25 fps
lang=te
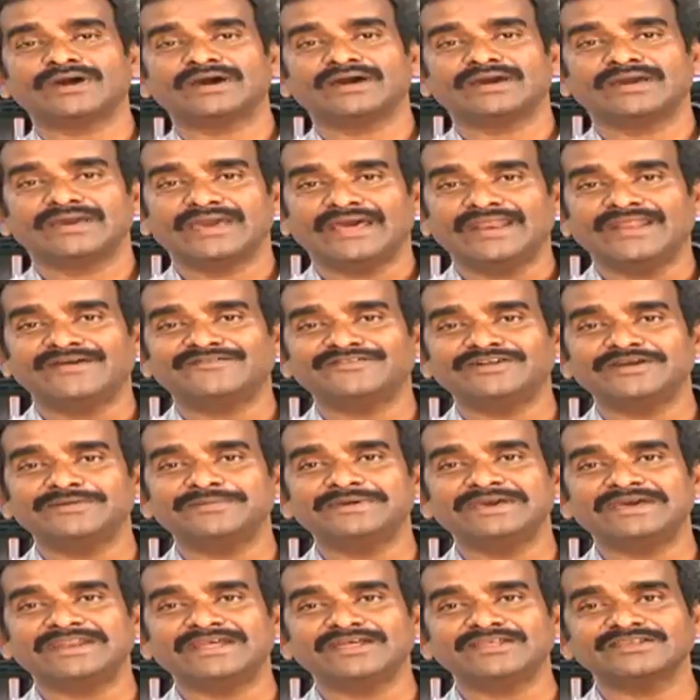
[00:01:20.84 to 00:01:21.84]
కూడా
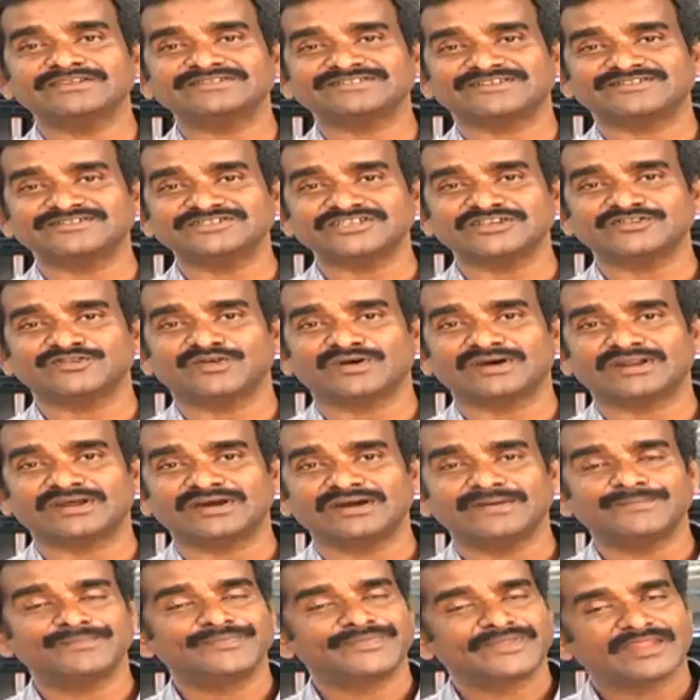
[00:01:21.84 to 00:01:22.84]
ఎన్ఎఫ్డిబి అనే సంస్థ
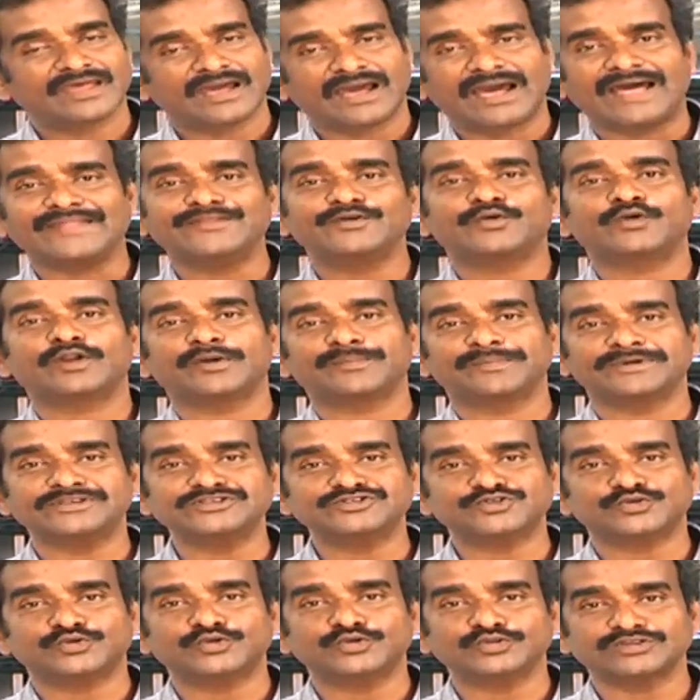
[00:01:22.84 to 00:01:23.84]
ద్వారా అది కూడా
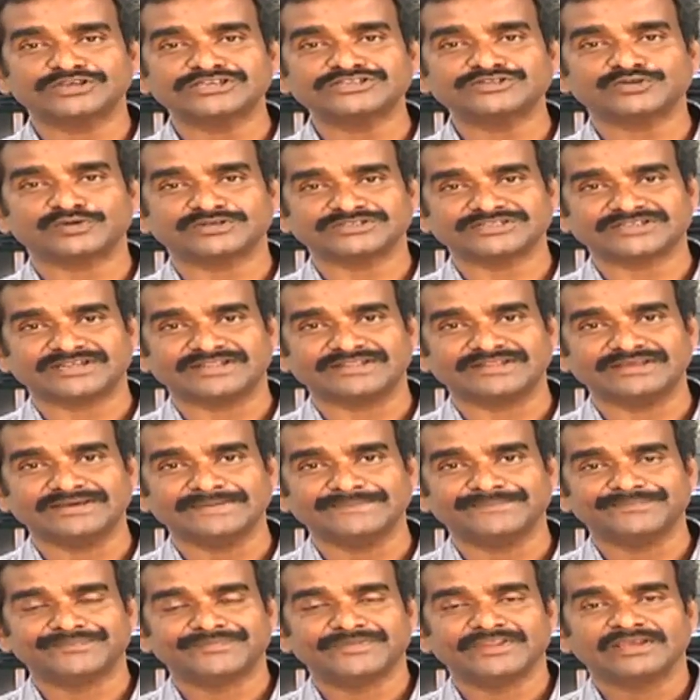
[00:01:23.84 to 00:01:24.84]
పెంచుకుంటూ తీసుకొస్తుంది
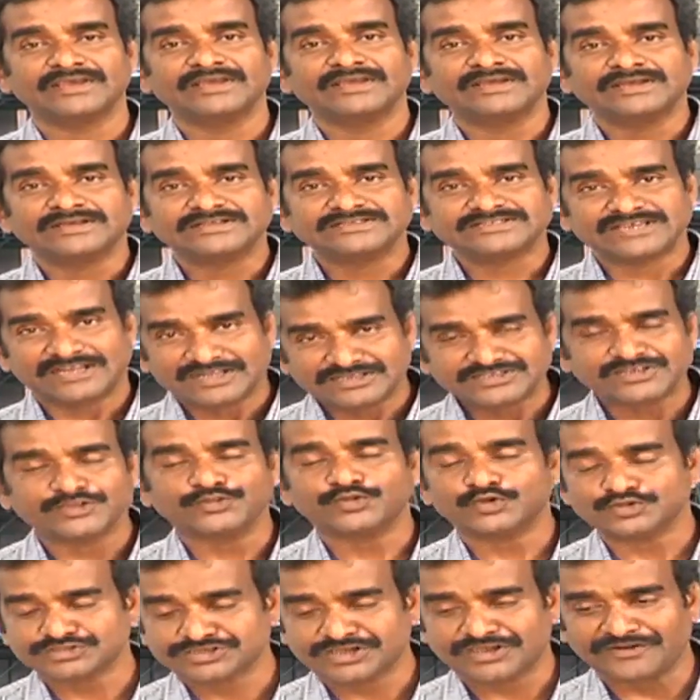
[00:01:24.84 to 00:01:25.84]
చాలా
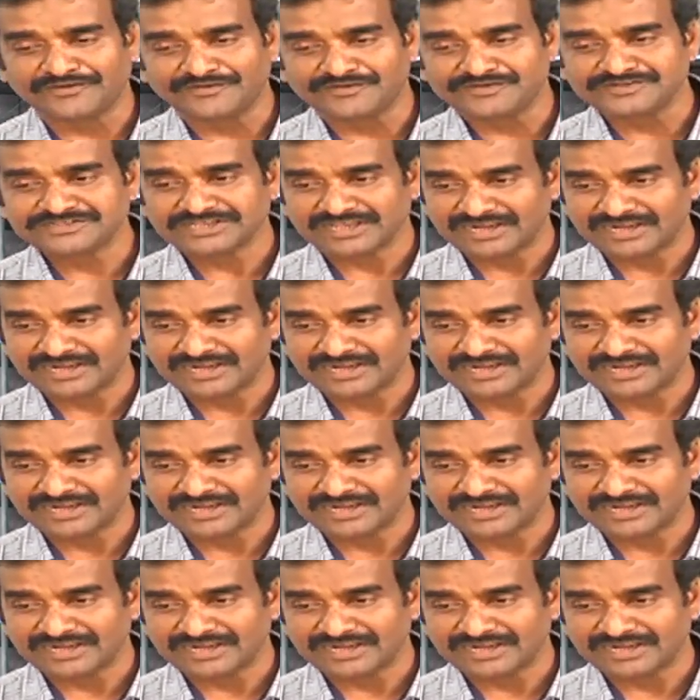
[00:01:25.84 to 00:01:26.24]
సంతోషకరమైన